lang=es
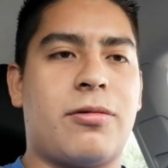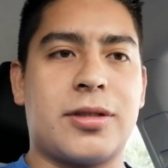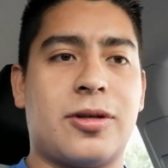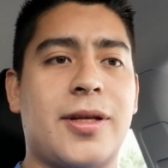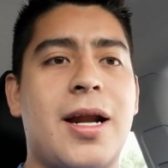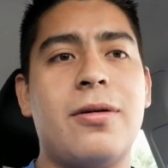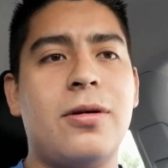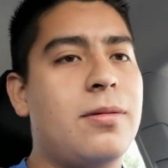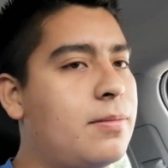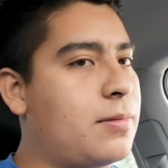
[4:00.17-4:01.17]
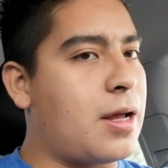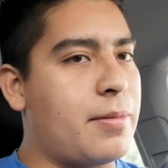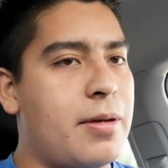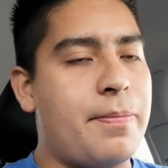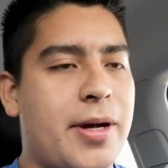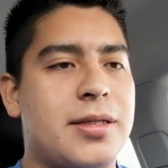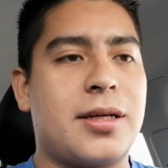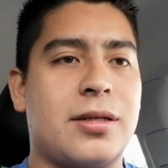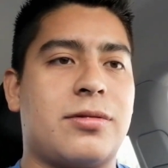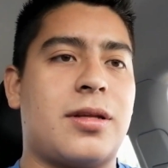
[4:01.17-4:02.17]
en cuestión del audio, a mí me
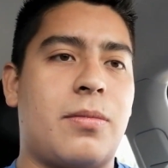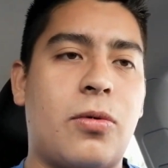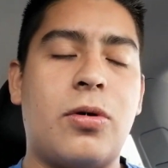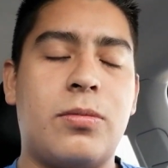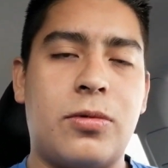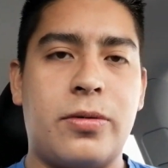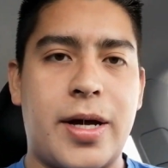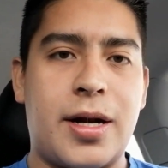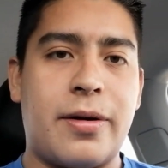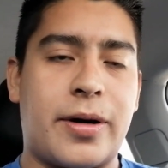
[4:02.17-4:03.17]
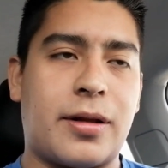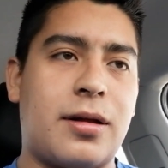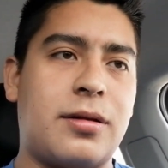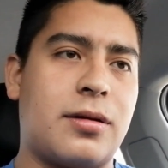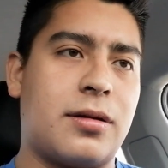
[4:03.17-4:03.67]
parece que suena muy muy bien, la verdad.